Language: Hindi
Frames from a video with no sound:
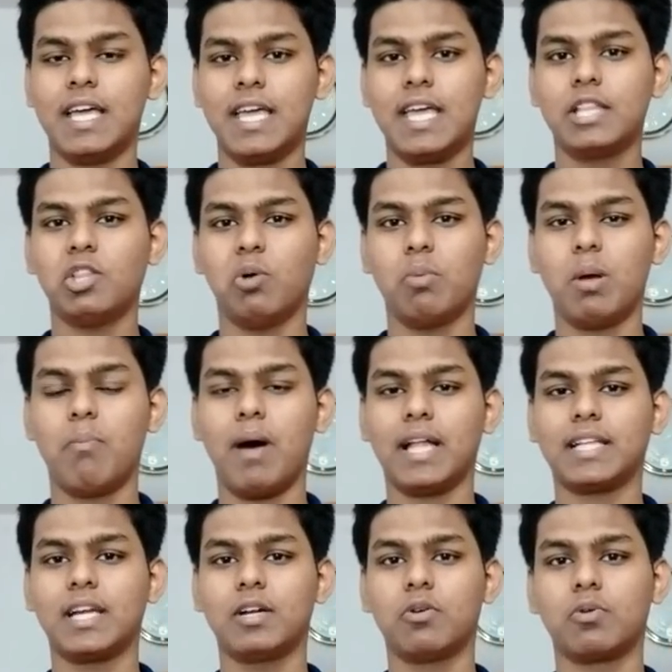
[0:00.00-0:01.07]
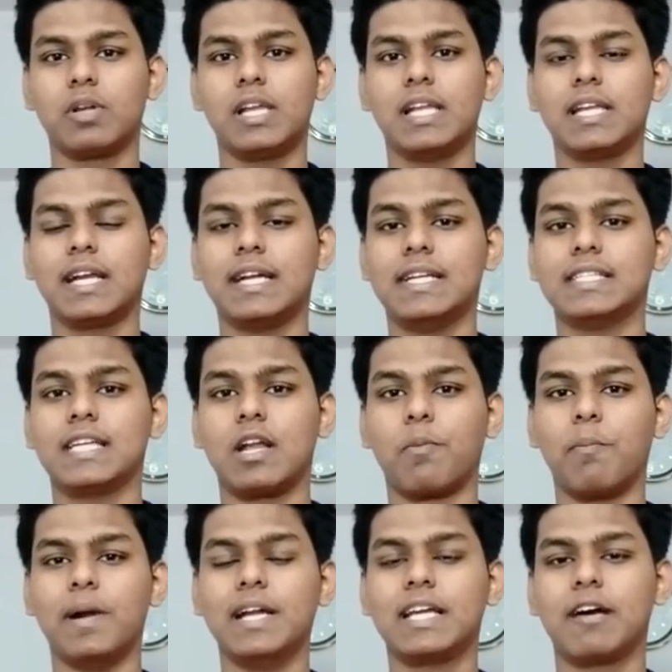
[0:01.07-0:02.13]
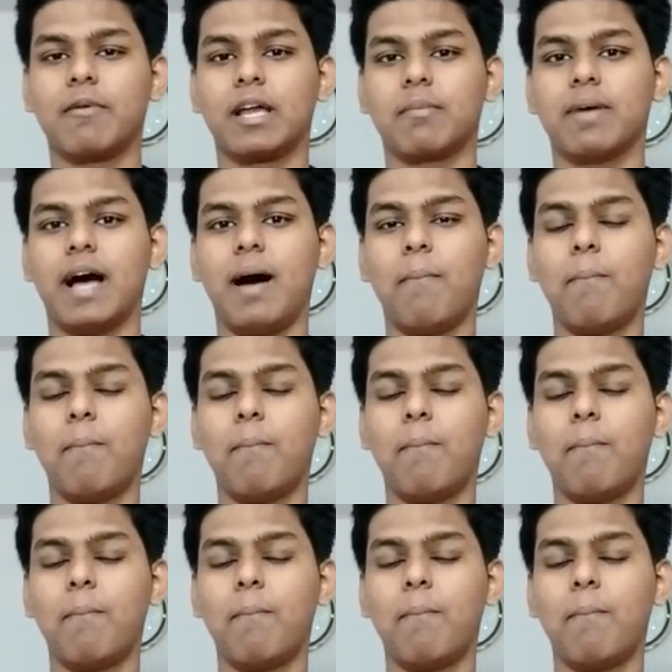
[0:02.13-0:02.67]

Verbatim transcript: ये तो हमने बात की टोटली इनके डिज़ाइन और बिल्ड के बारे में अब